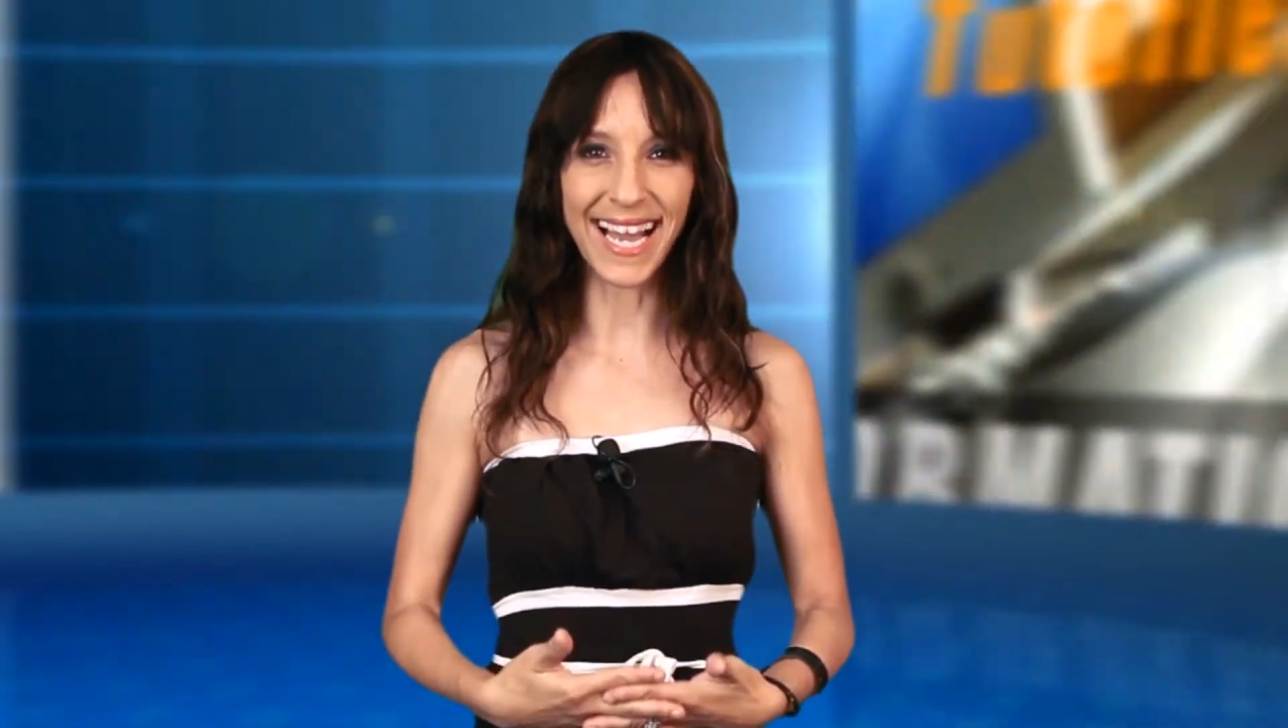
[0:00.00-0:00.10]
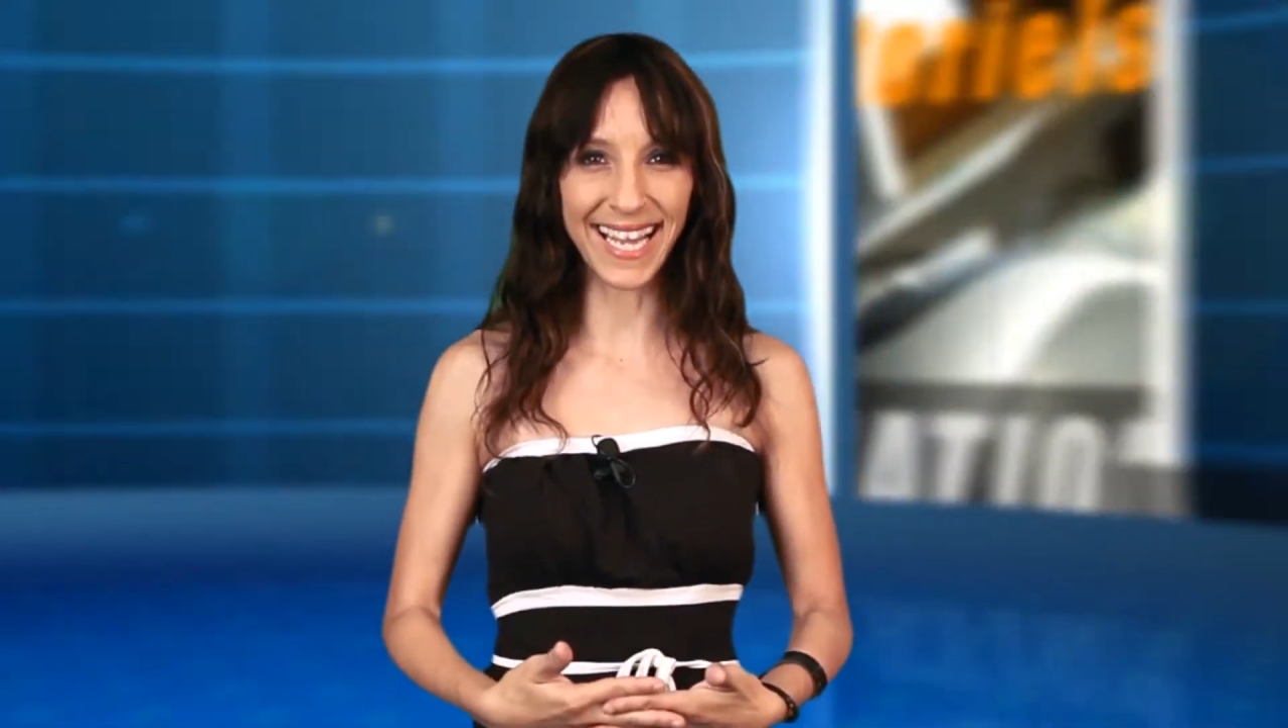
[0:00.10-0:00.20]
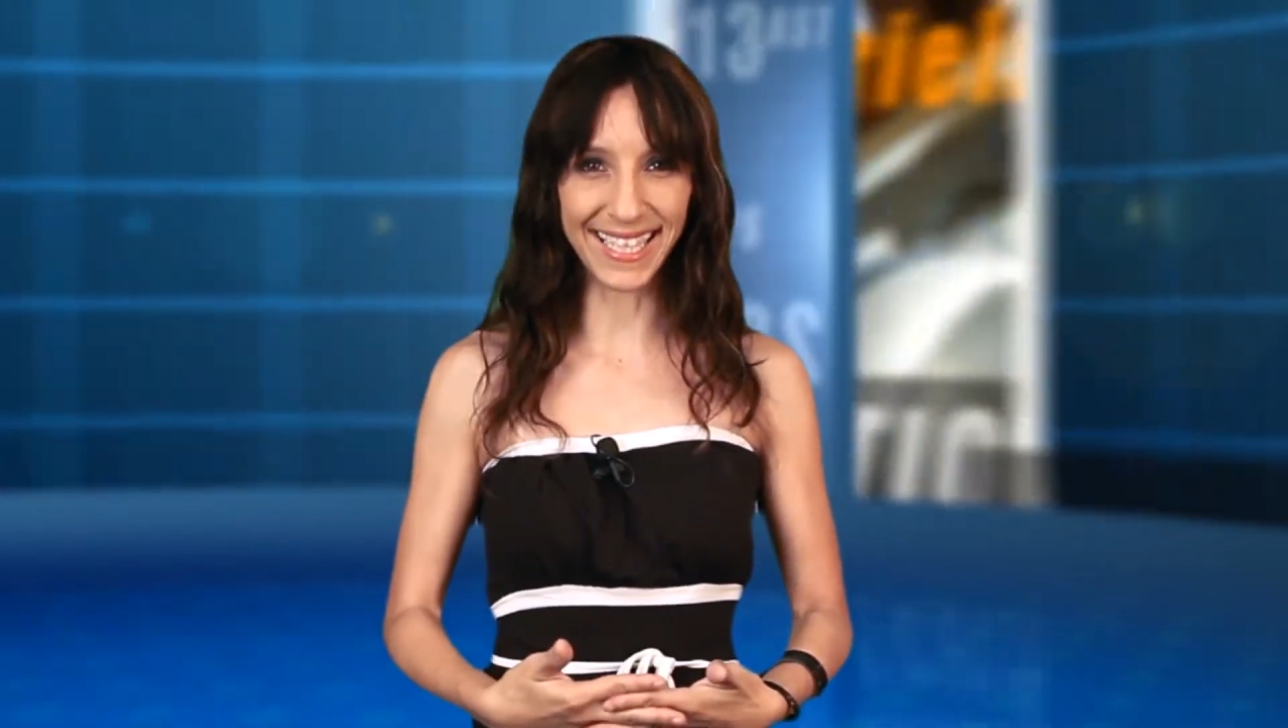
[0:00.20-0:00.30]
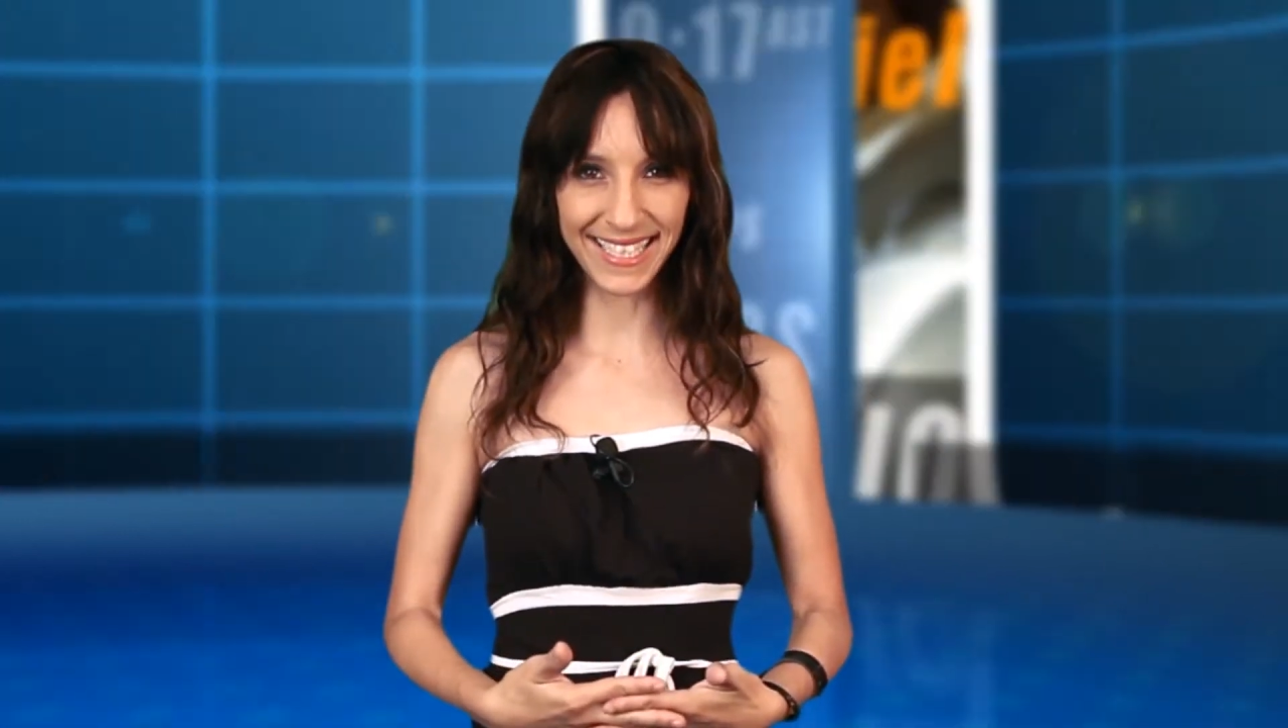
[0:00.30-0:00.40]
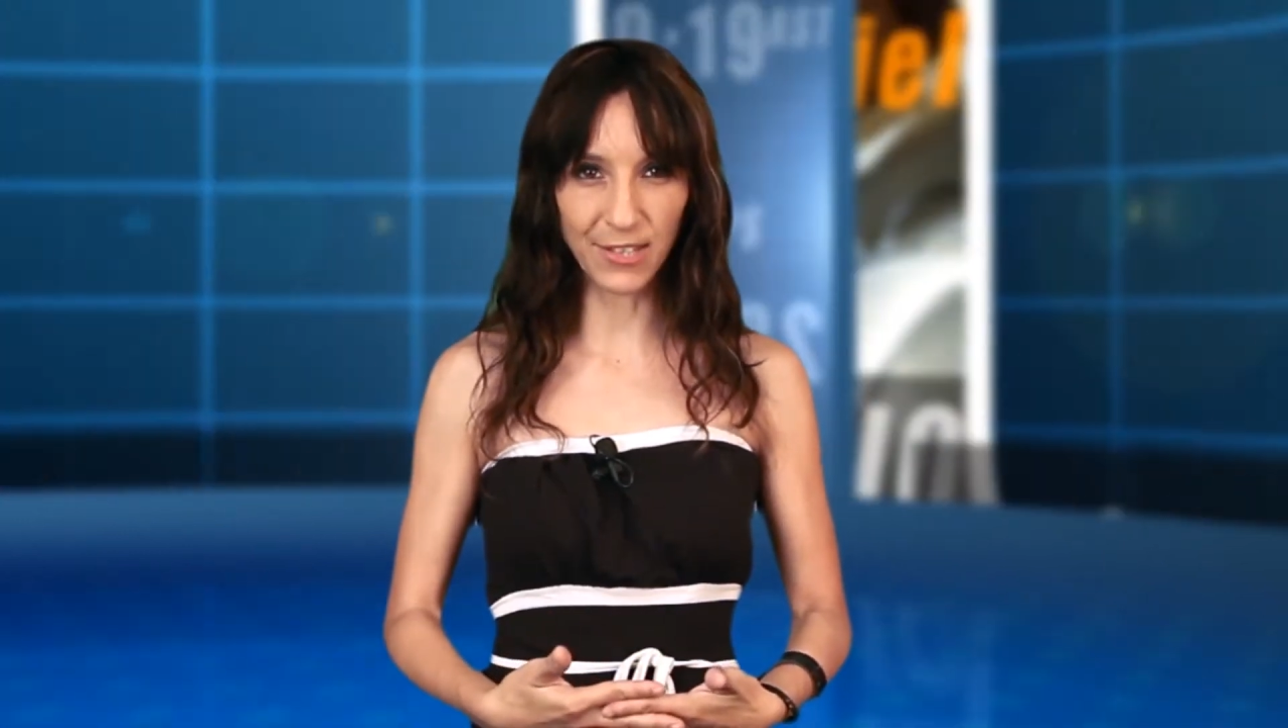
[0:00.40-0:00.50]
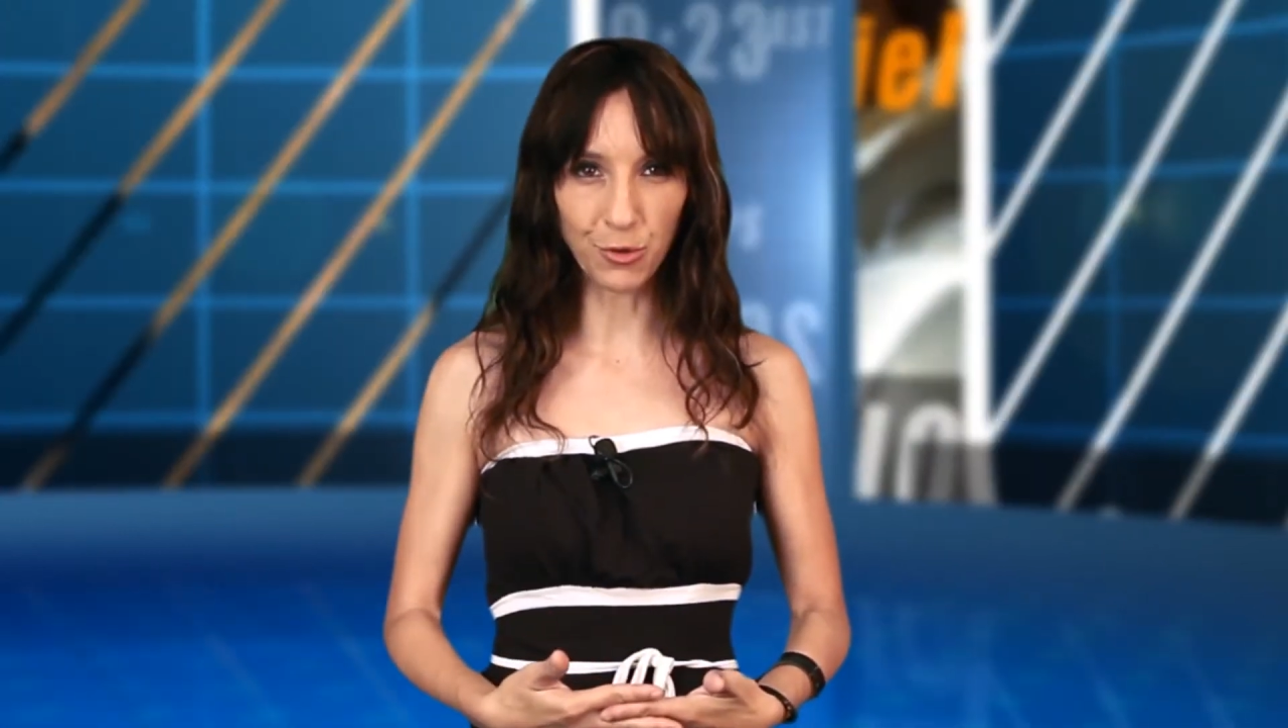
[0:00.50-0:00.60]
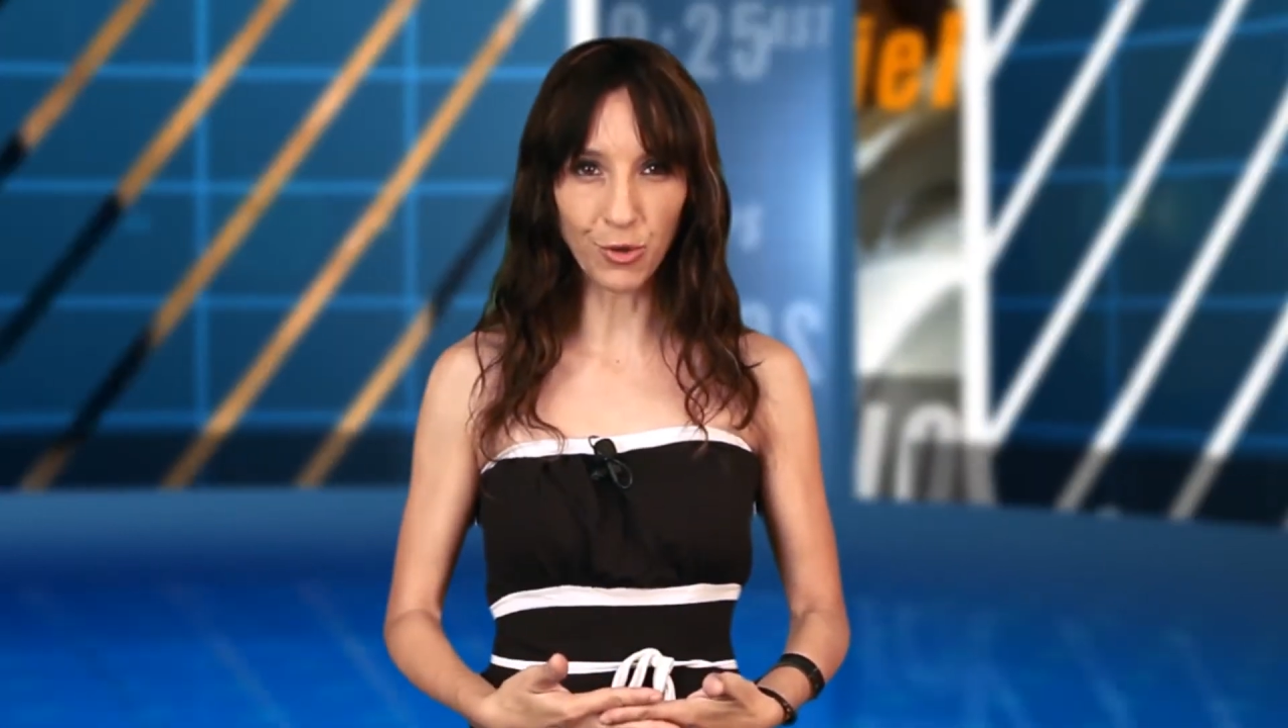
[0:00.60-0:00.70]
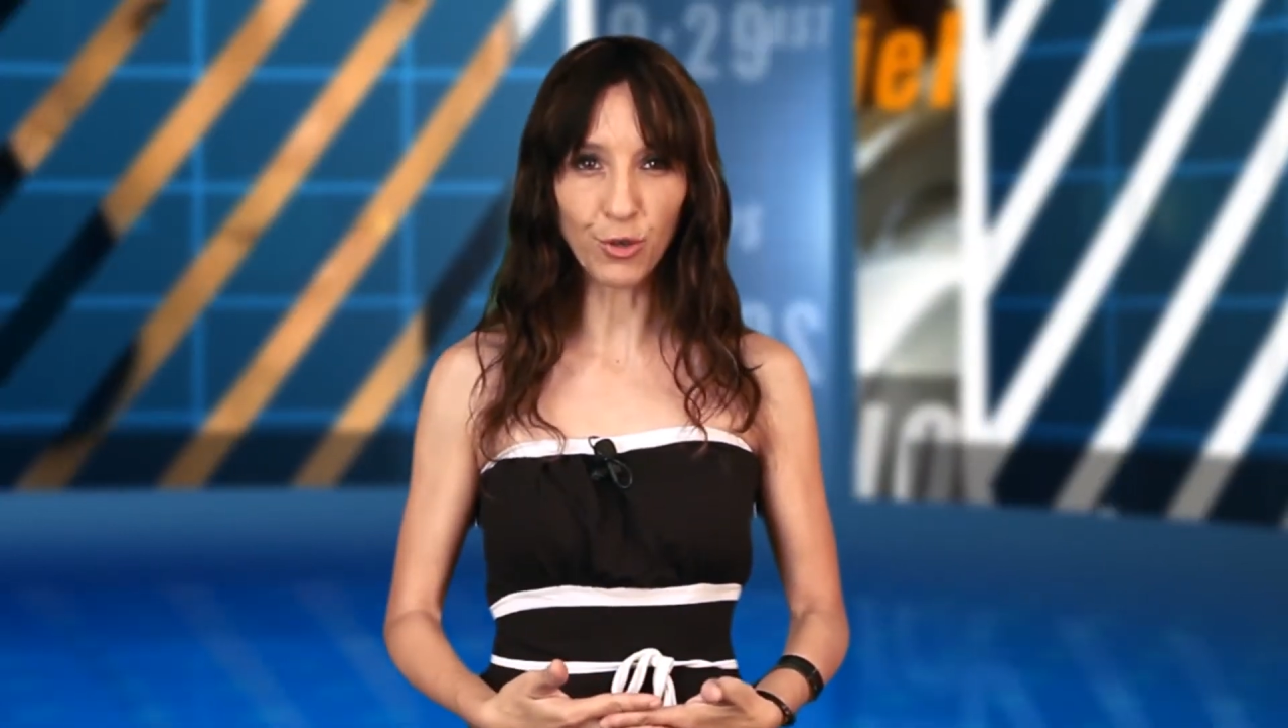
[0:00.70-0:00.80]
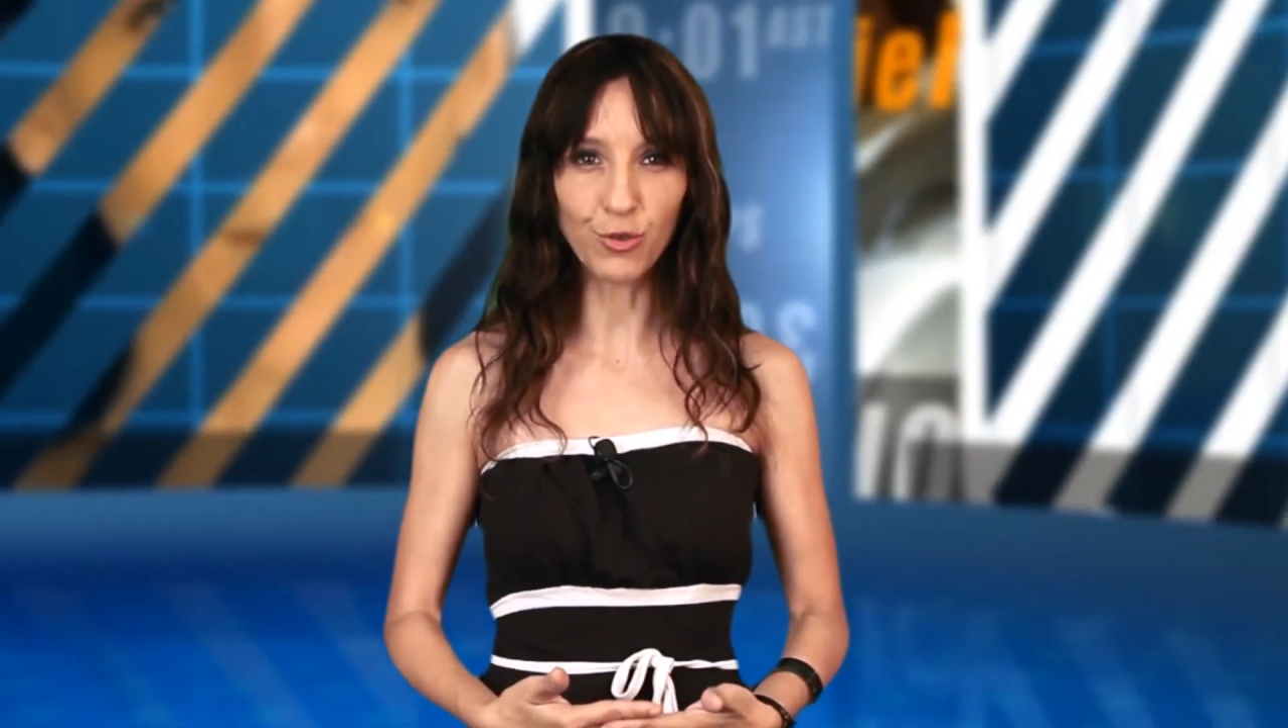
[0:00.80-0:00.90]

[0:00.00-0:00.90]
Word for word: la garniture